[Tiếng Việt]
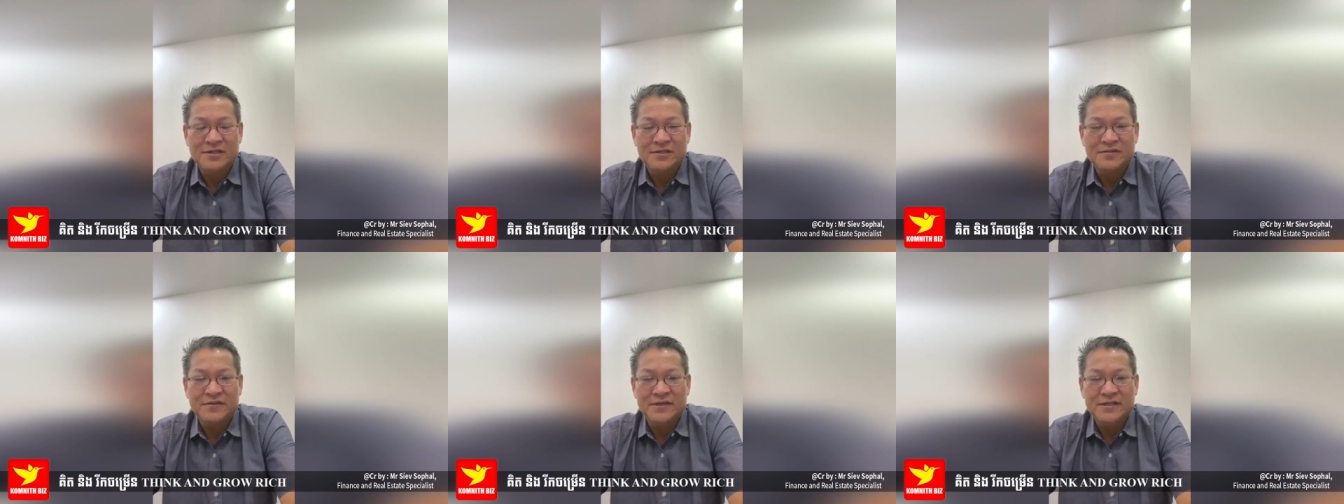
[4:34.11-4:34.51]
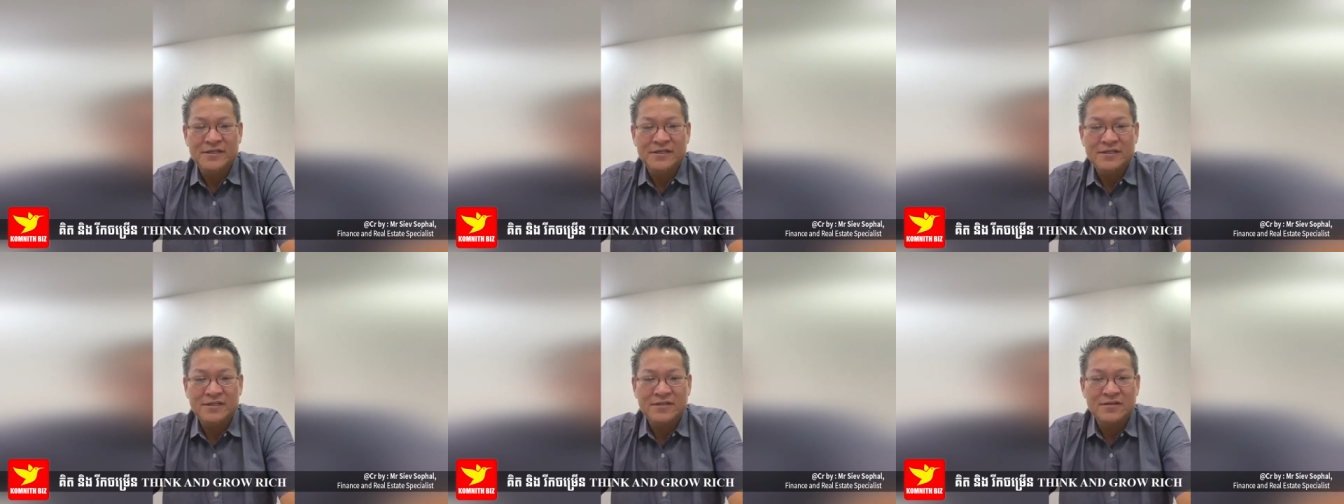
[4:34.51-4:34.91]

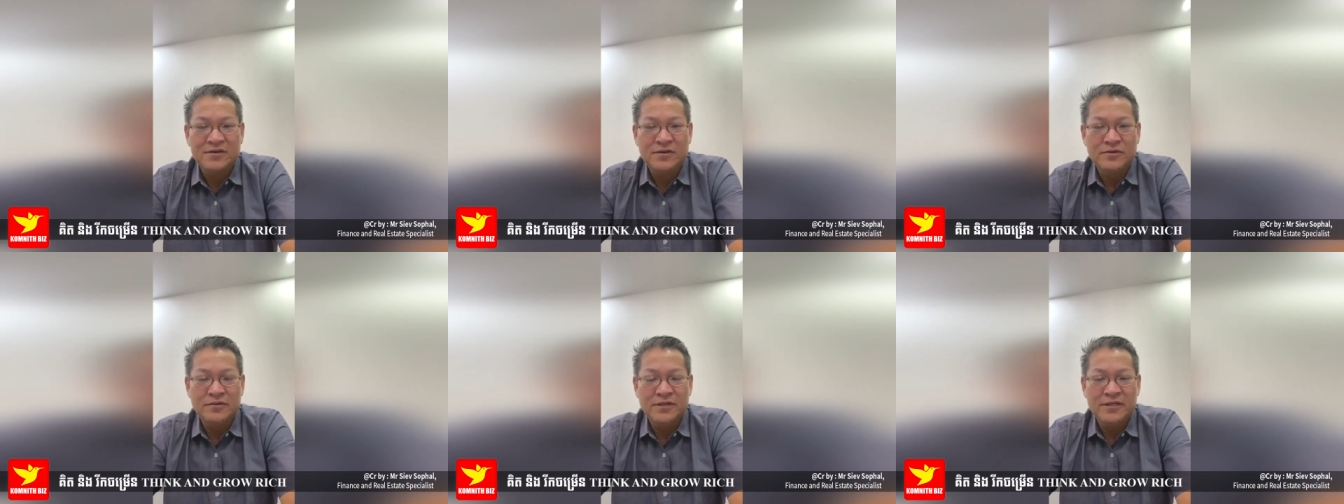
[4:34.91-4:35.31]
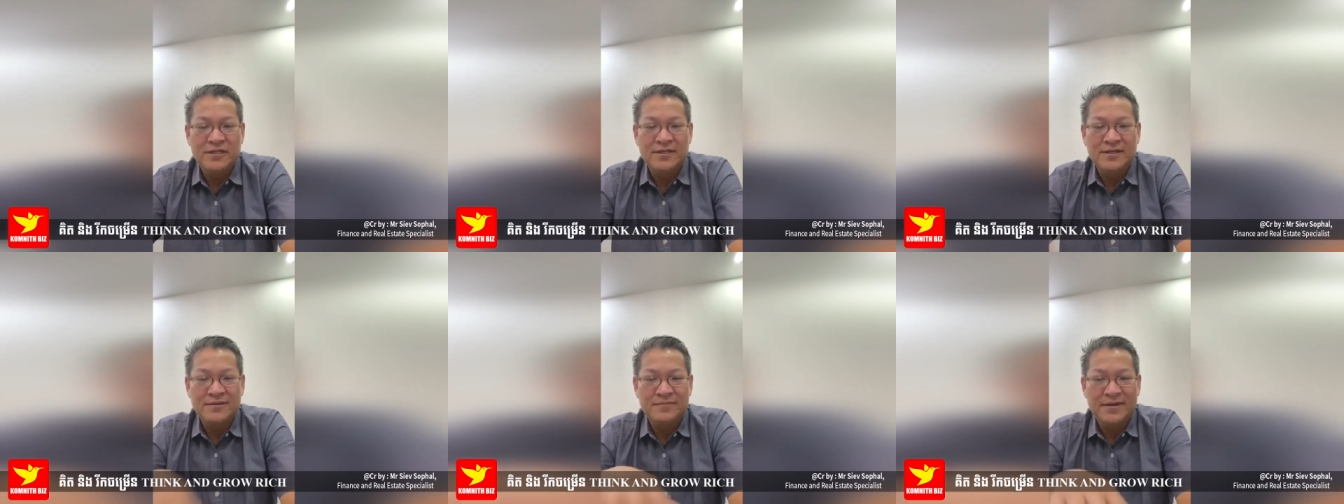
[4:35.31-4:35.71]
thưa cồi từ
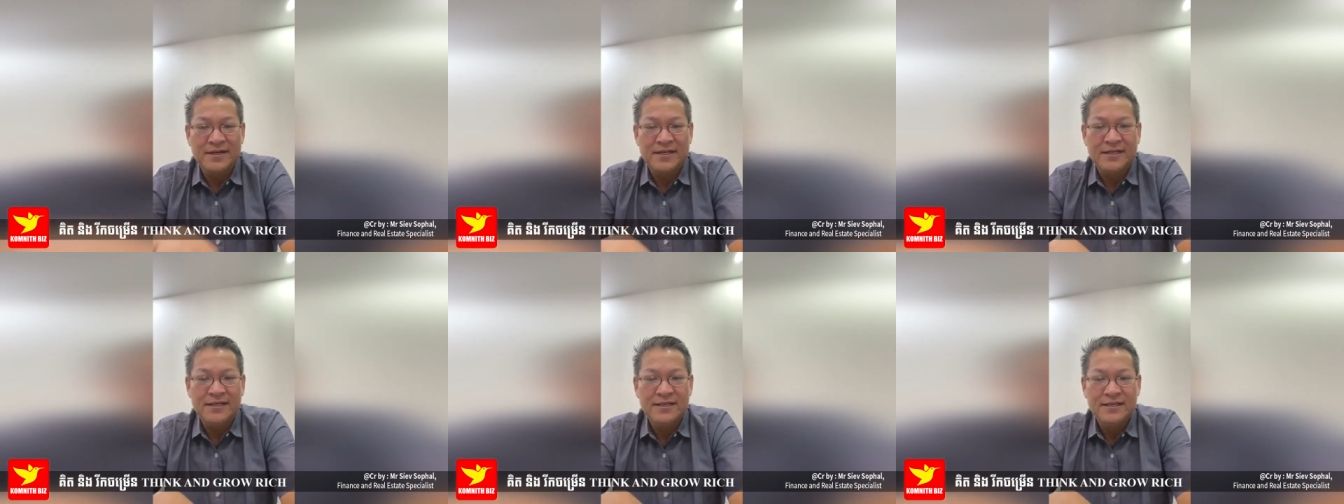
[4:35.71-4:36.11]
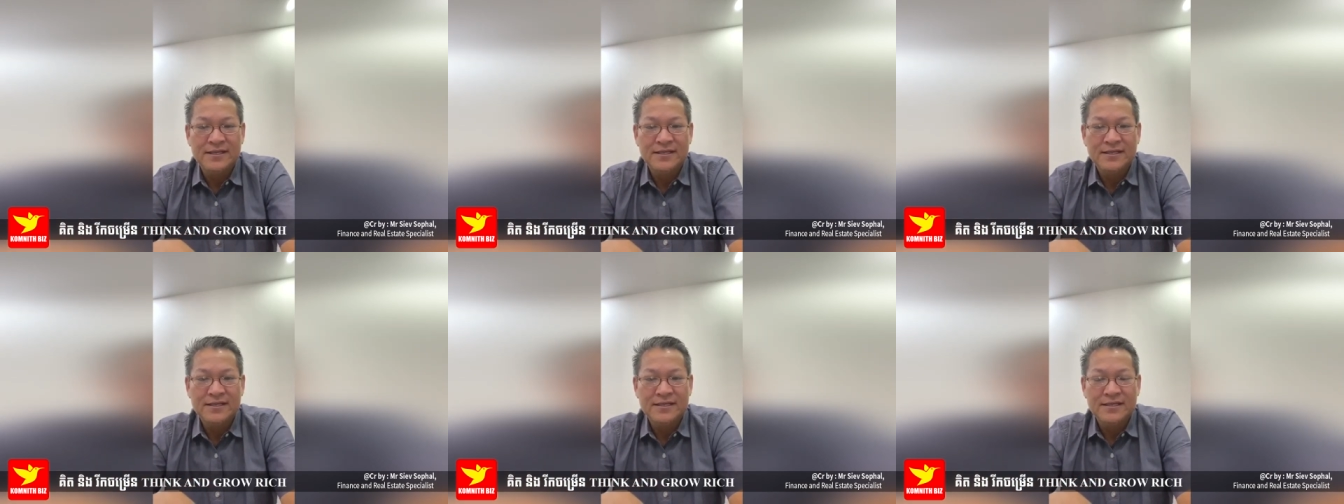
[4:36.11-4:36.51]
thưa bali
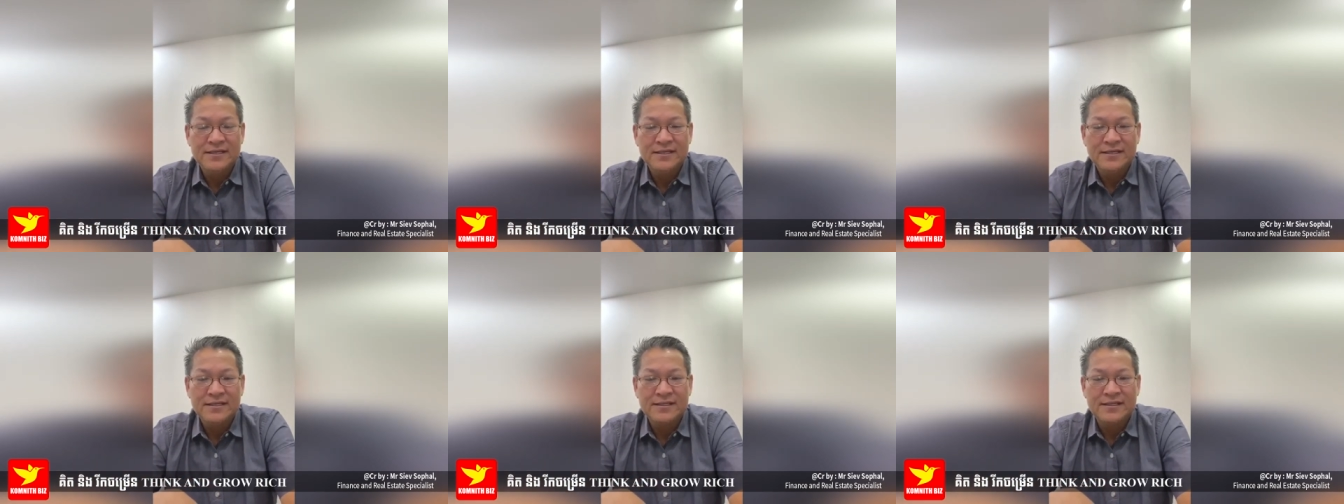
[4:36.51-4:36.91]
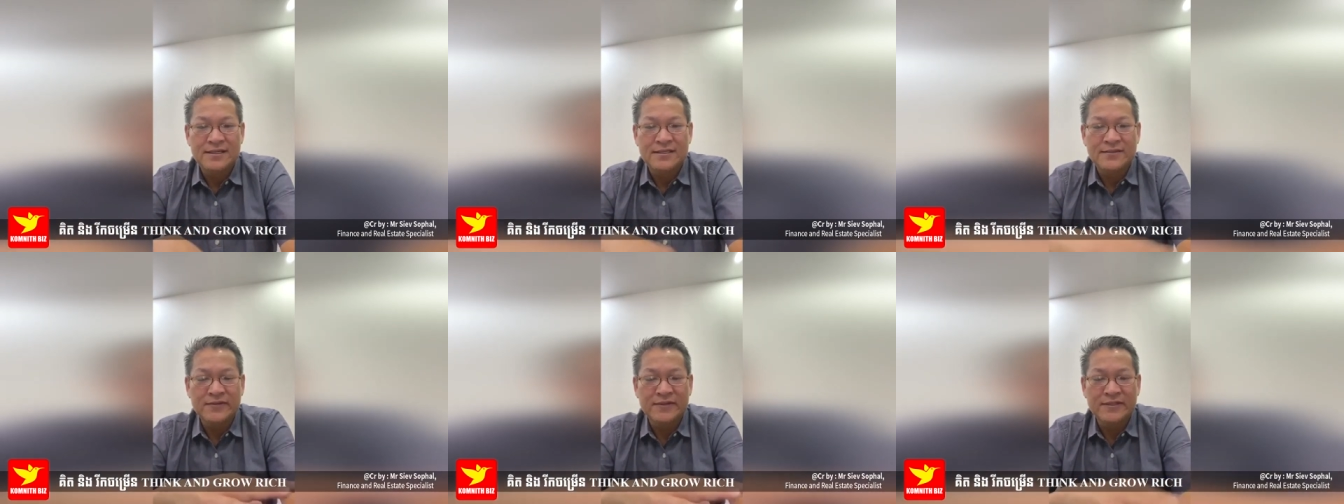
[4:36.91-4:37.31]
từ
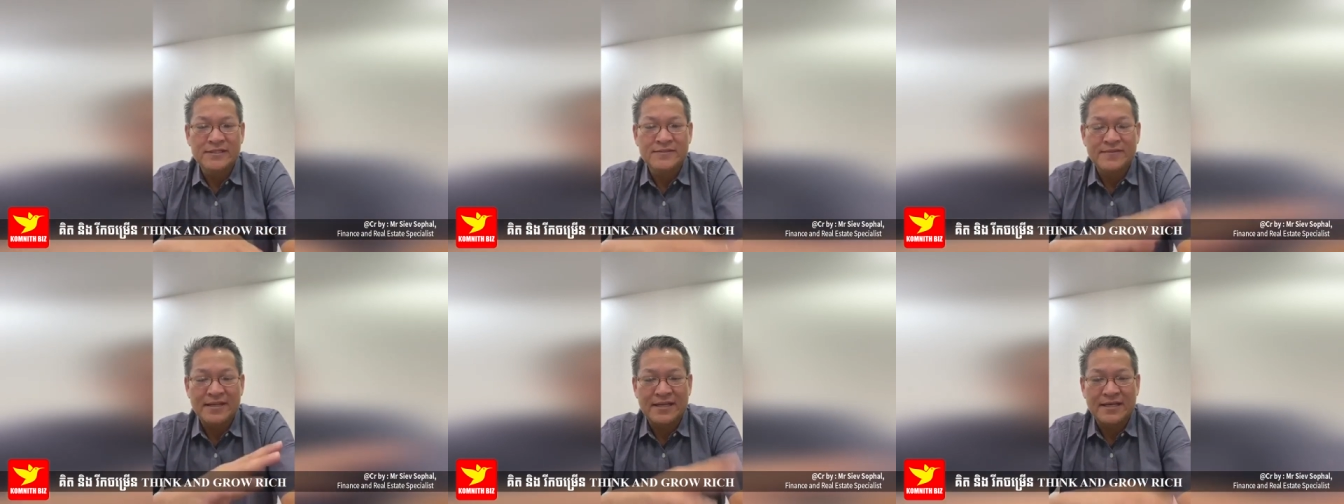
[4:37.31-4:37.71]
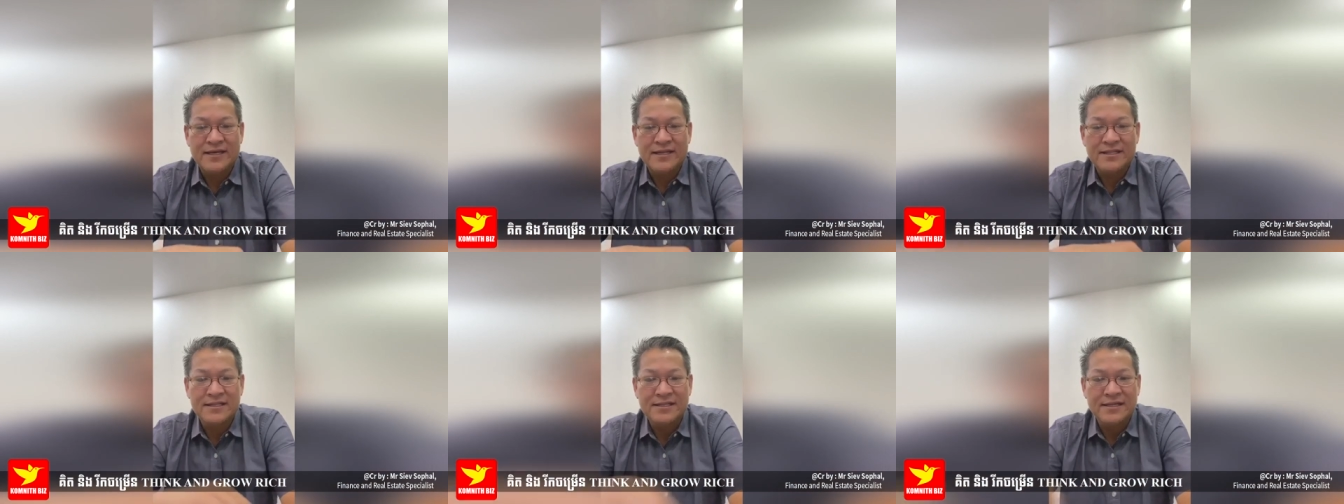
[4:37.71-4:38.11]
thưa xâm mặt cày
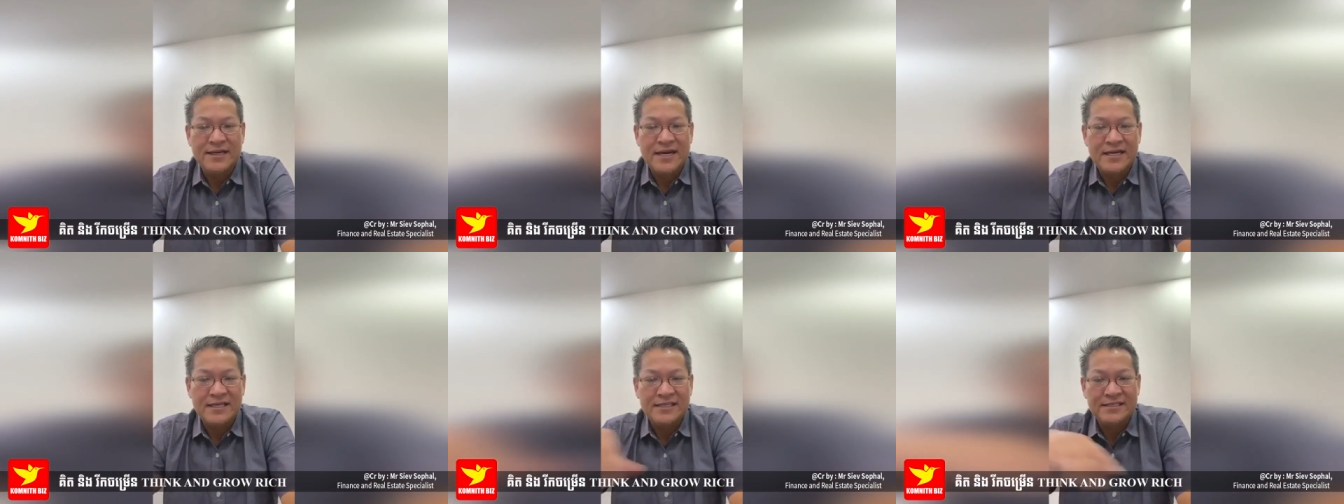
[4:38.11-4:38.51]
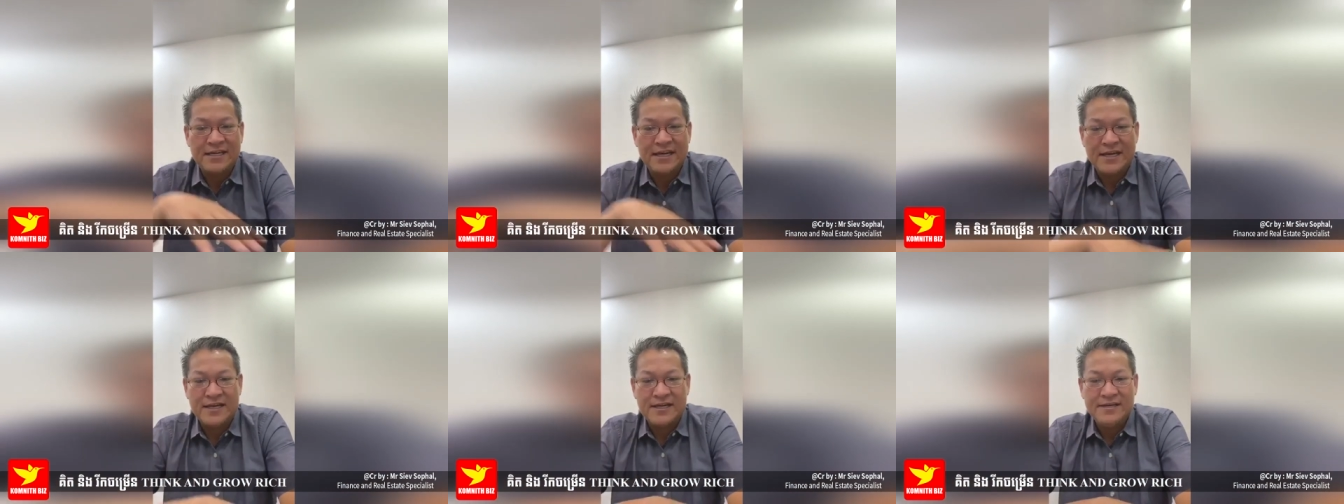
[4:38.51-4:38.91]
từ thưa ca đi
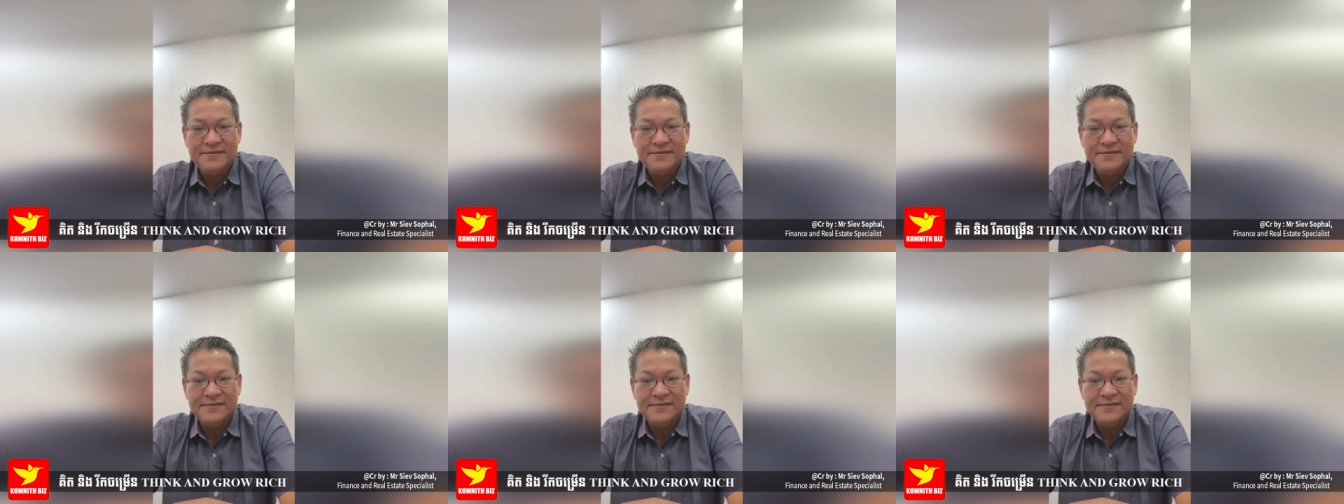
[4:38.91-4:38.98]
cả